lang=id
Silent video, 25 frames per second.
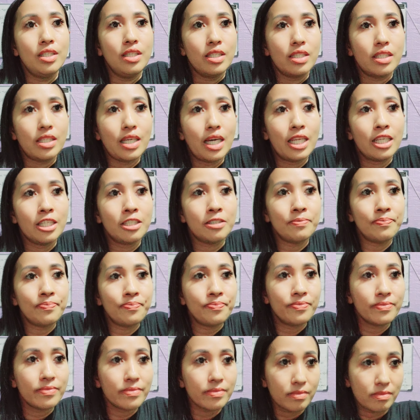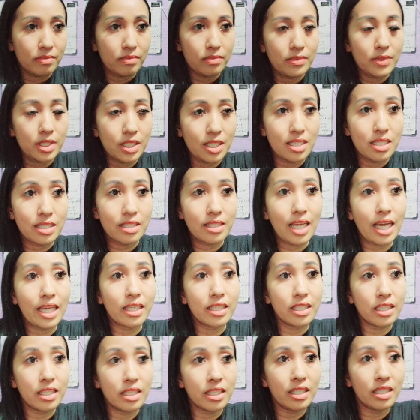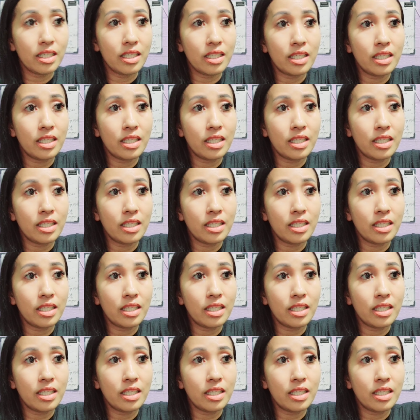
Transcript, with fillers: dan tadi